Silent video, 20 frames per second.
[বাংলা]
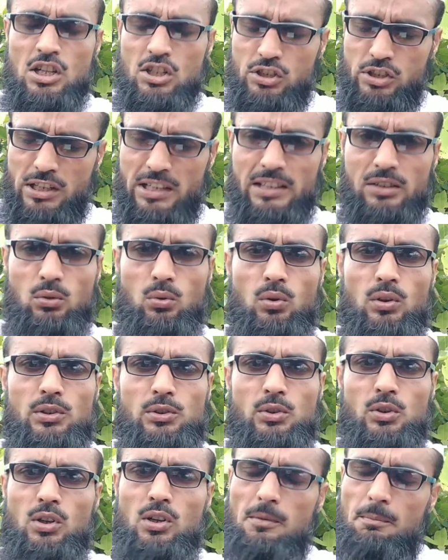সেই
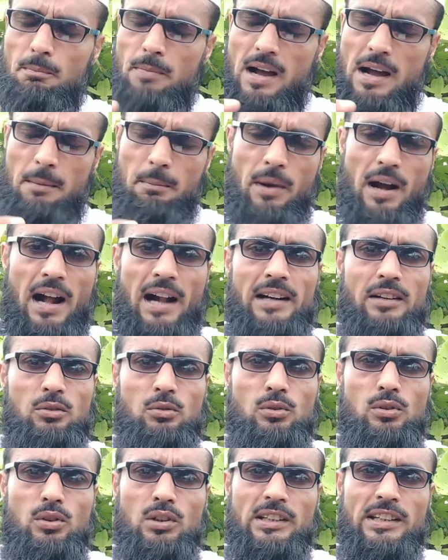কোটো বা
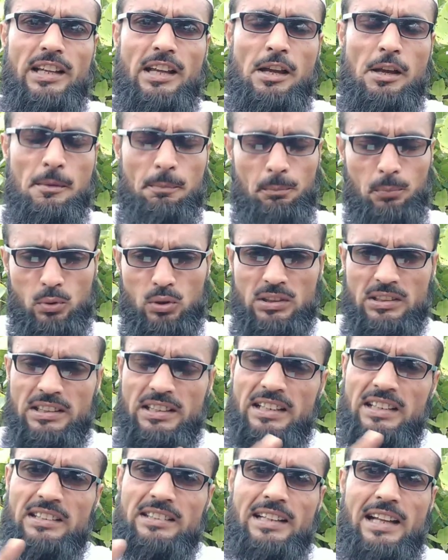ভাঁড়গুলোকে
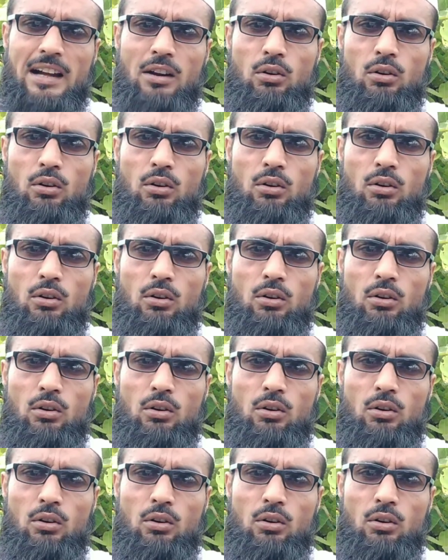প্রত্যেকটা